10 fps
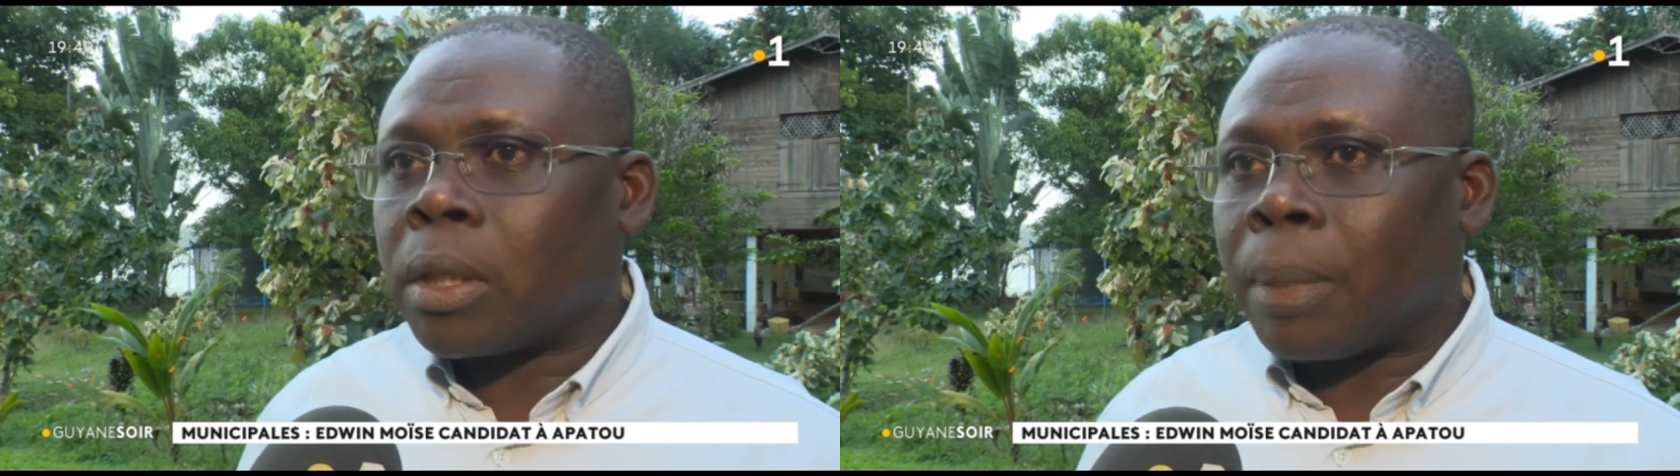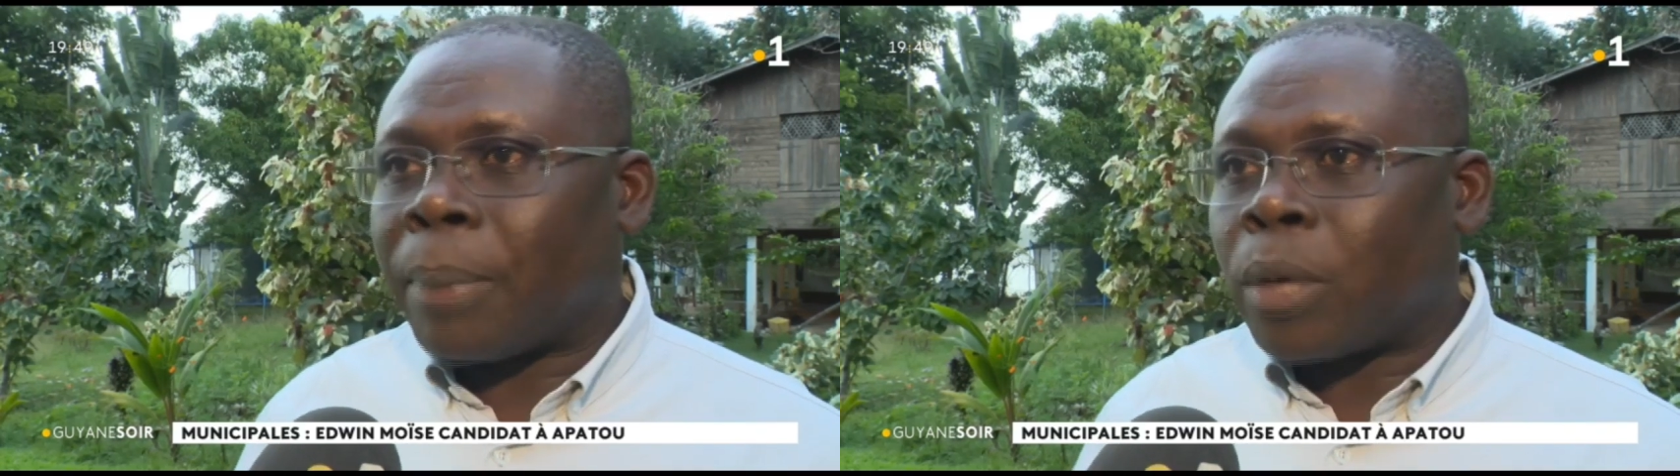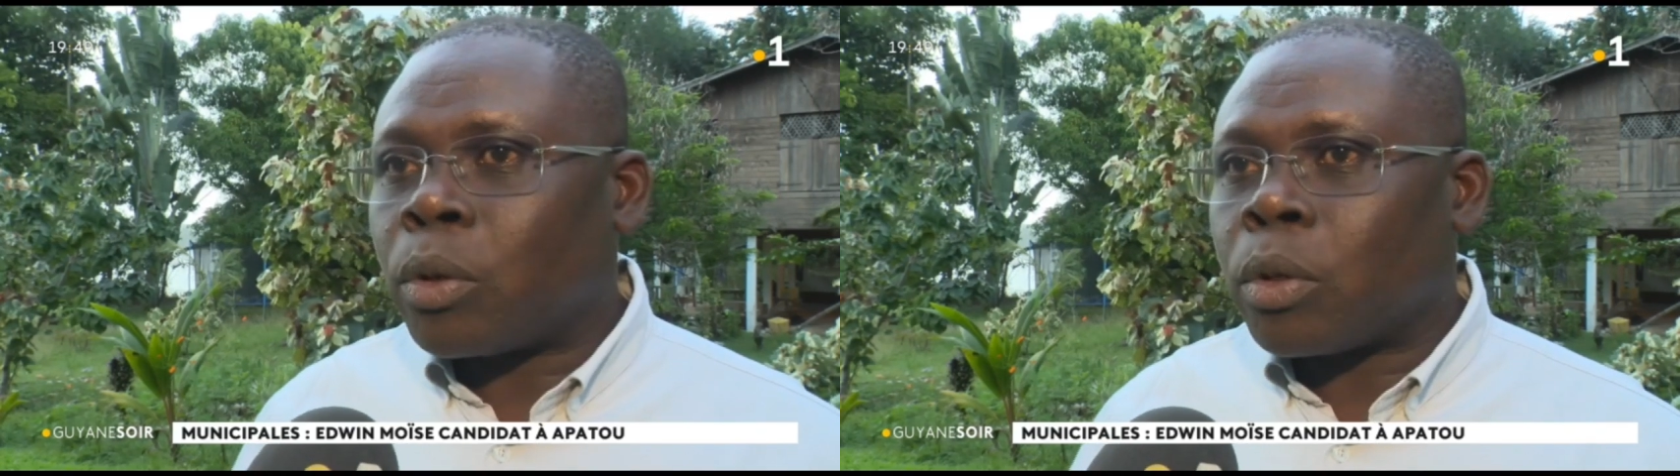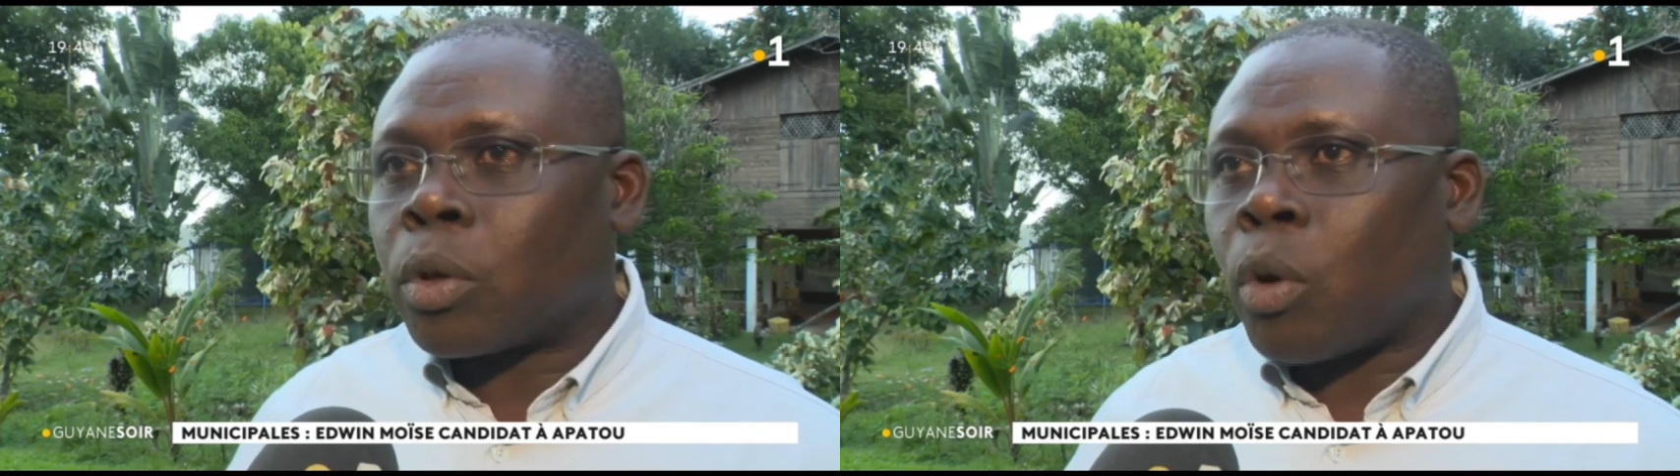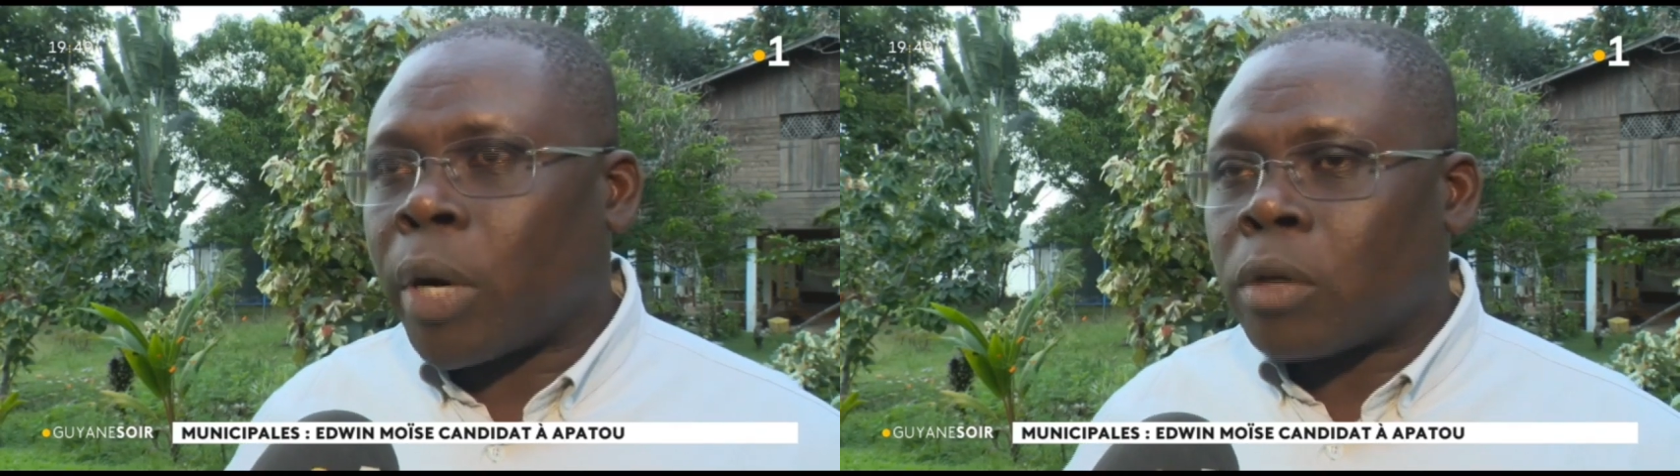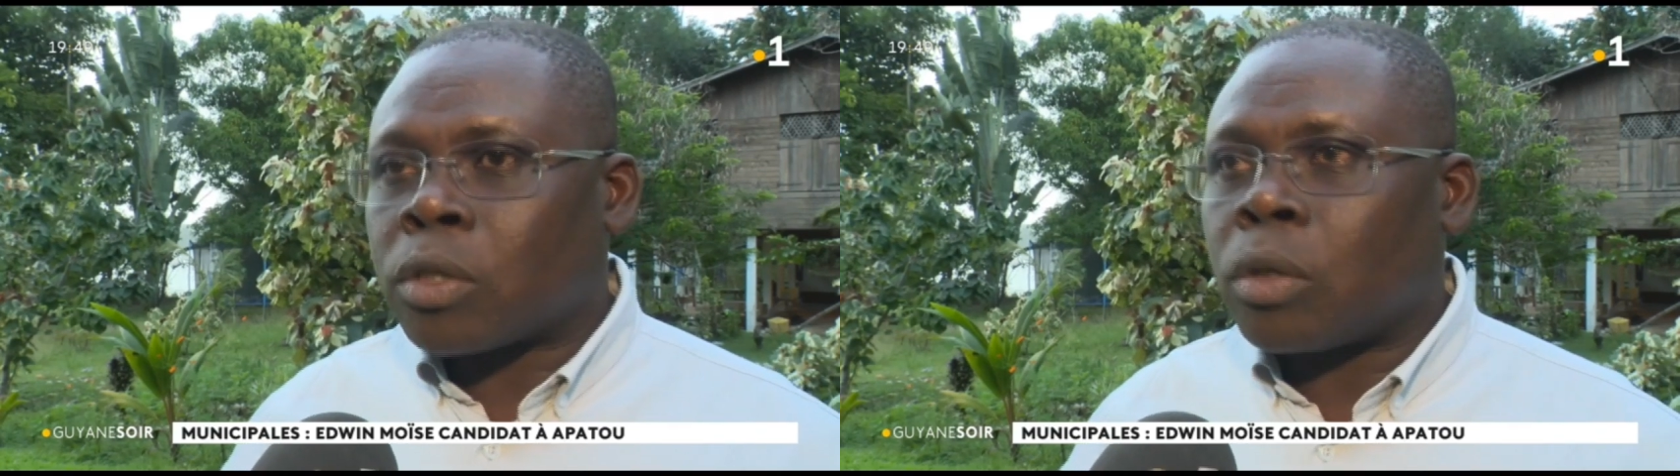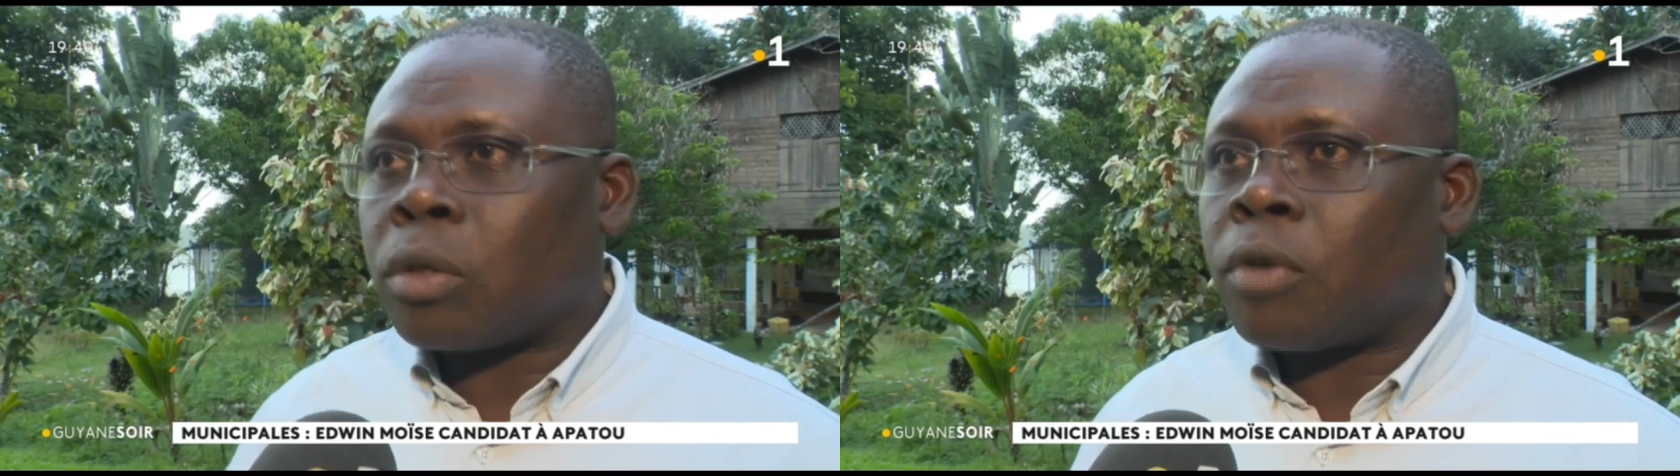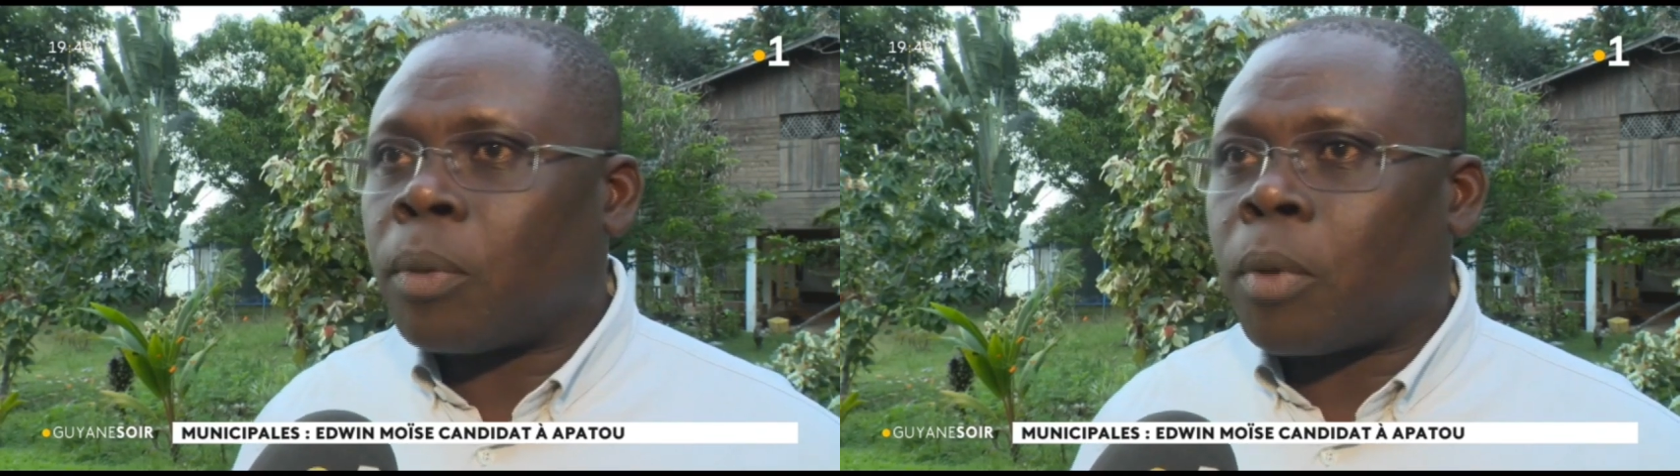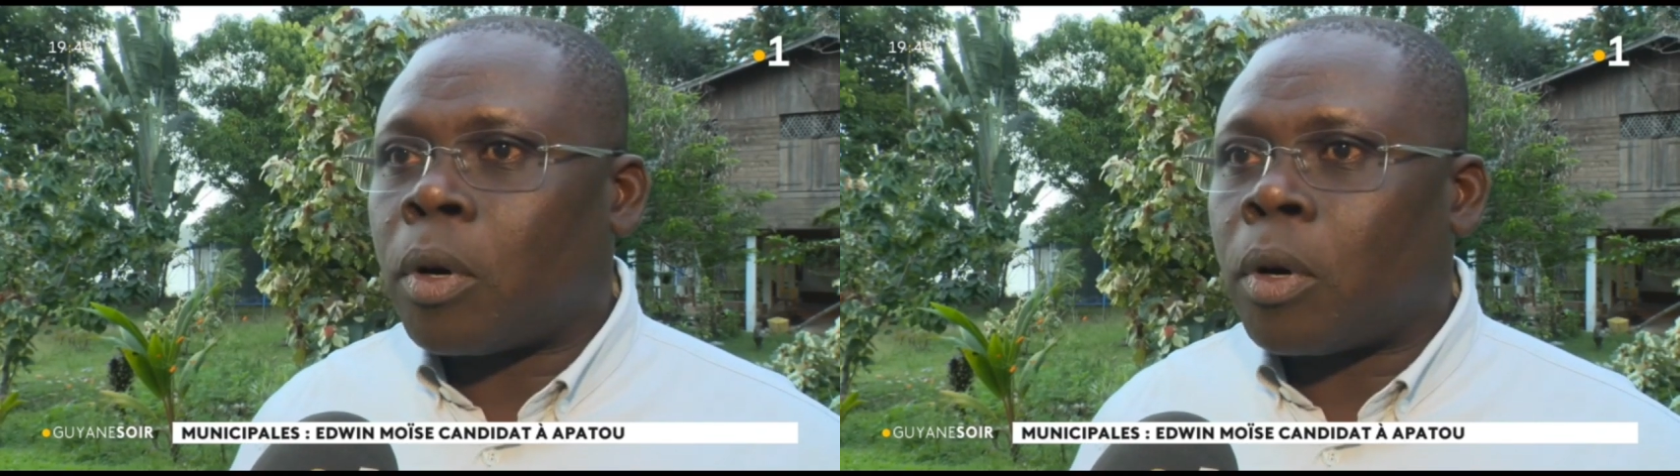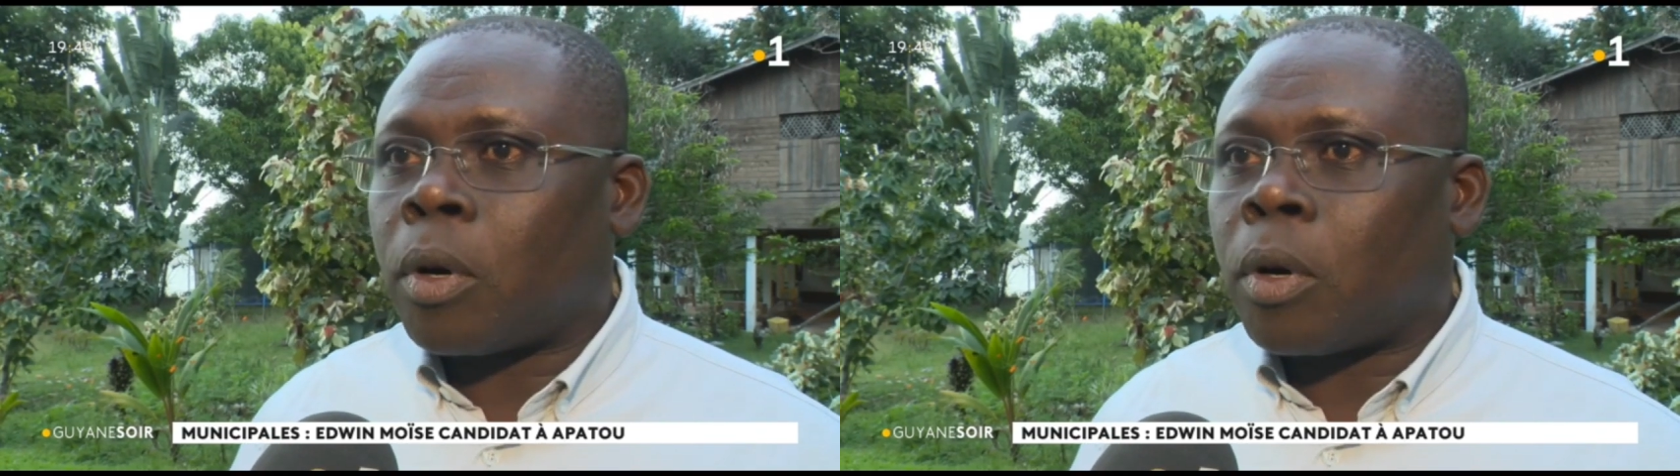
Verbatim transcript: Il n'y a pas de cohérence dans le développement.